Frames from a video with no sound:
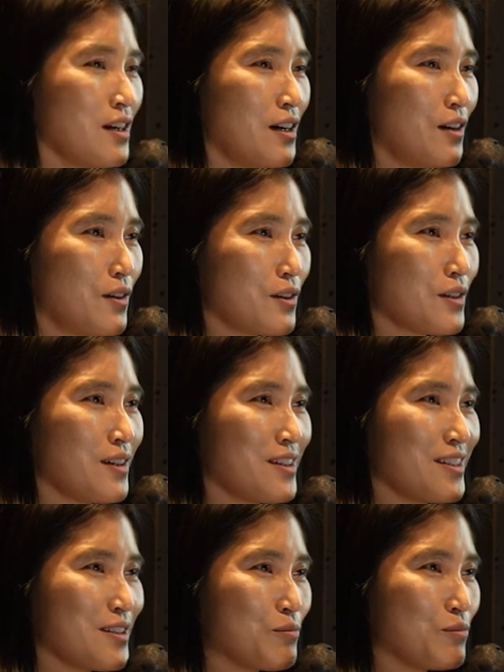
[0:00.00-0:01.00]
어,
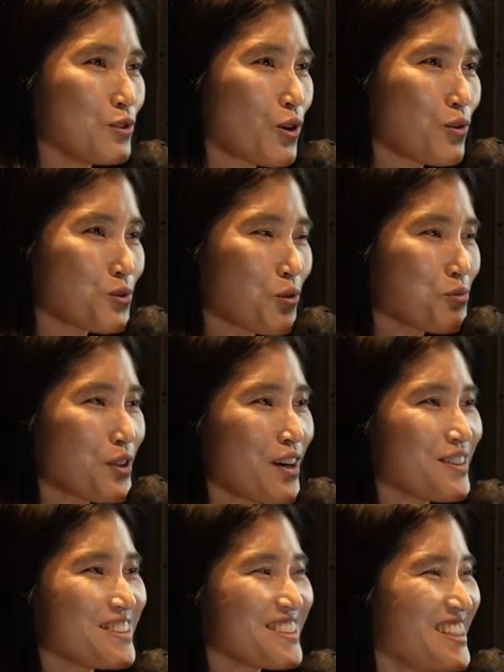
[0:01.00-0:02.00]
무서운
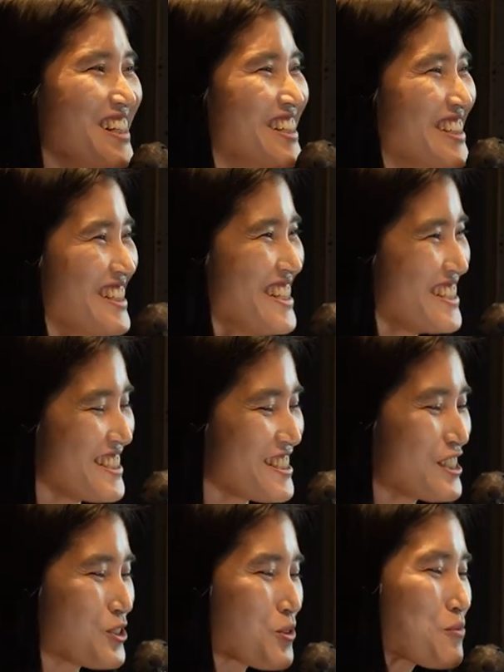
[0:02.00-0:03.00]
소프트웨어들을
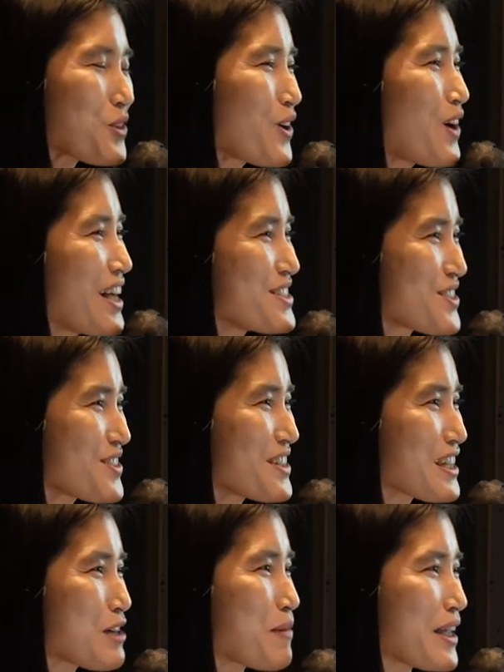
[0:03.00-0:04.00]
좀 더
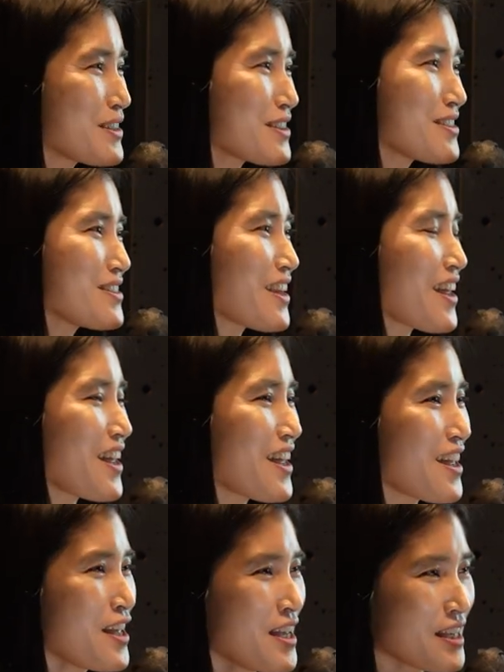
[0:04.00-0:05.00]
안전하게
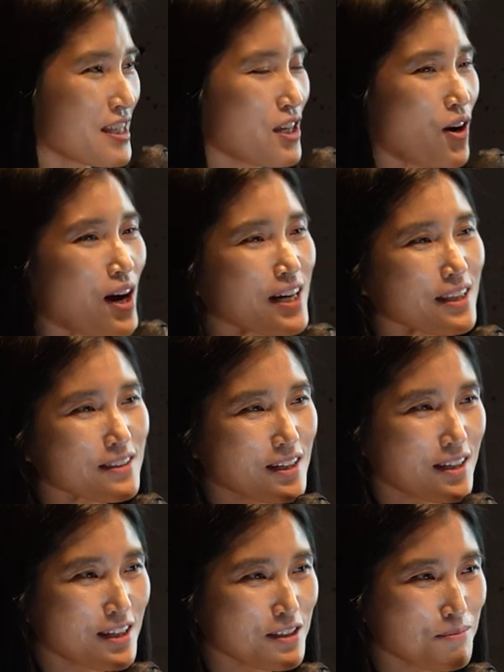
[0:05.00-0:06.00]
만드는데
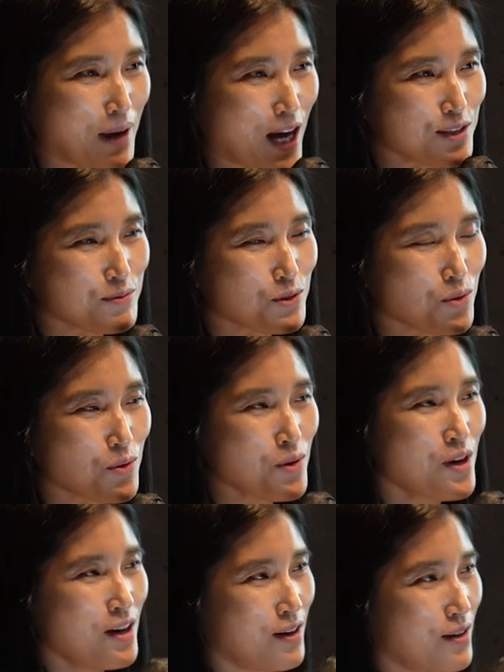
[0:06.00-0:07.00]
기여하겠다라는 마음으로
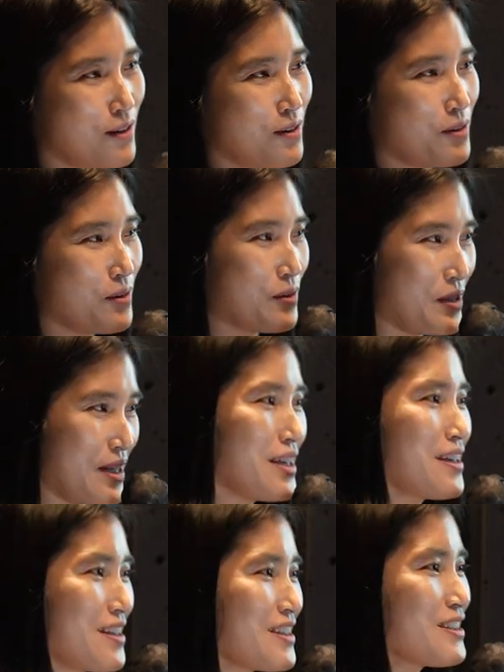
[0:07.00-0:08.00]
어,
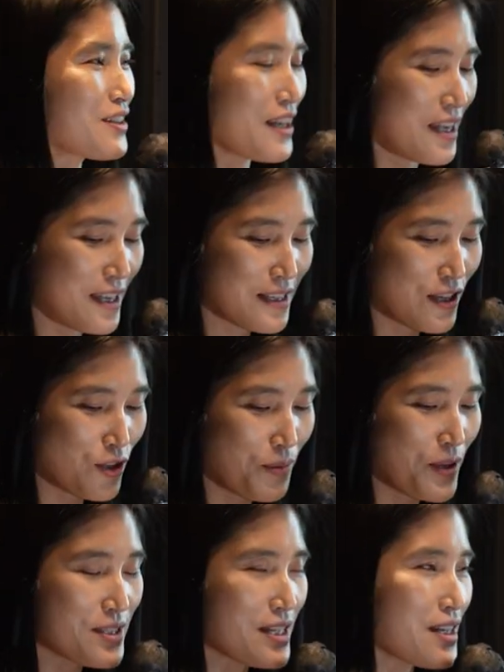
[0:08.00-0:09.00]
예, 이렇게 산업
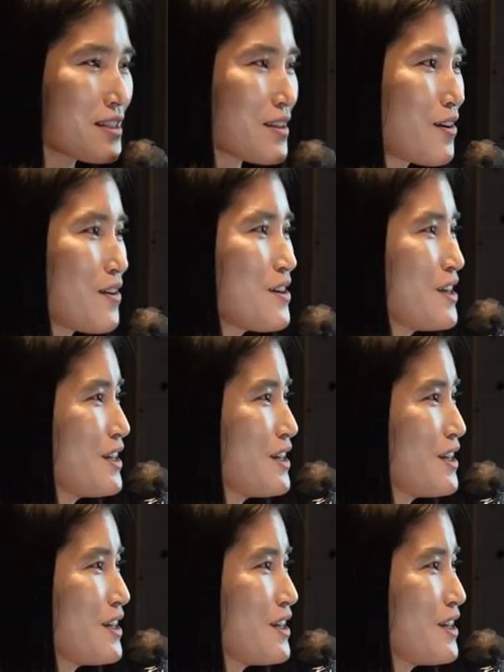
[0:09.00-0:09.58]
현장에서